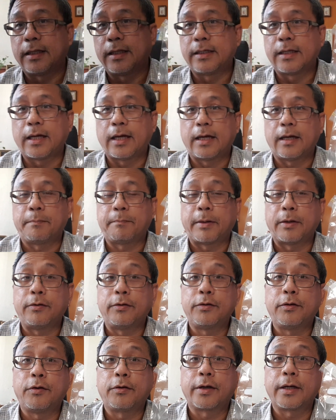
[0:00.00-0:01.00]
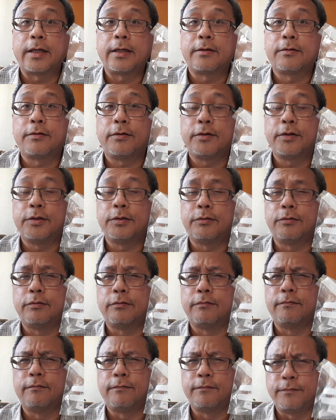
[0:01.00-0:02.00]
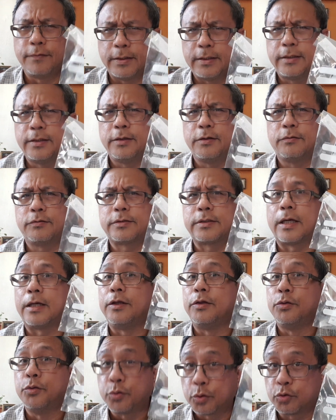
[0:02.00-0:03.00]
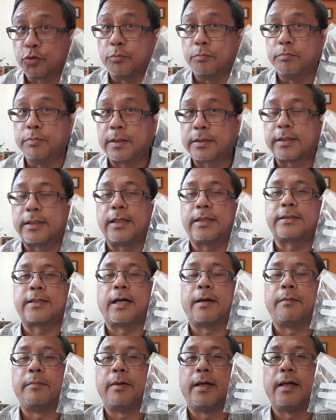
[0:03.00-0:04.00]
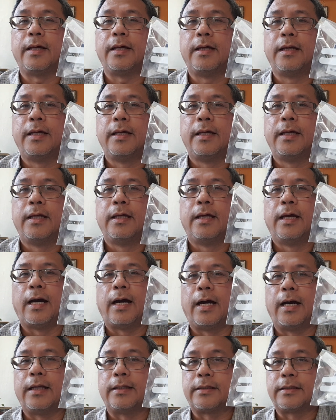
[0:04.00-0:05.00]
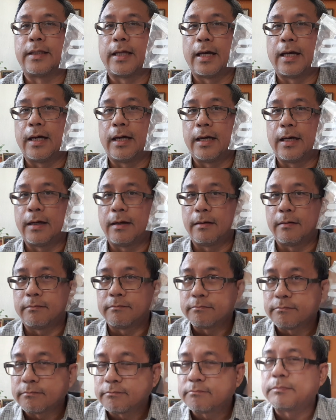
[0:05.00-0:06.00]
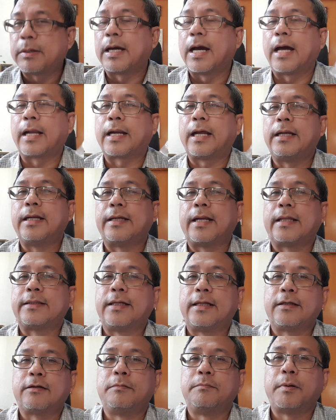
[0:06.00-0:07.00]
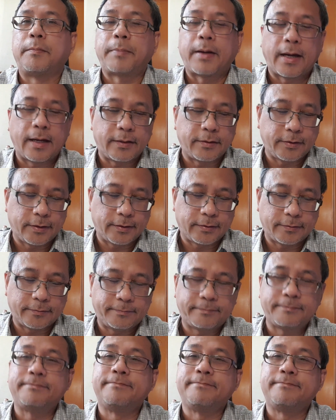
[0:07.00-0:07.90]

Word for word: then uh, panonoorin ko yung video sa YouTube na sinasabi at uh, pag-aaralan natin kung paano ito.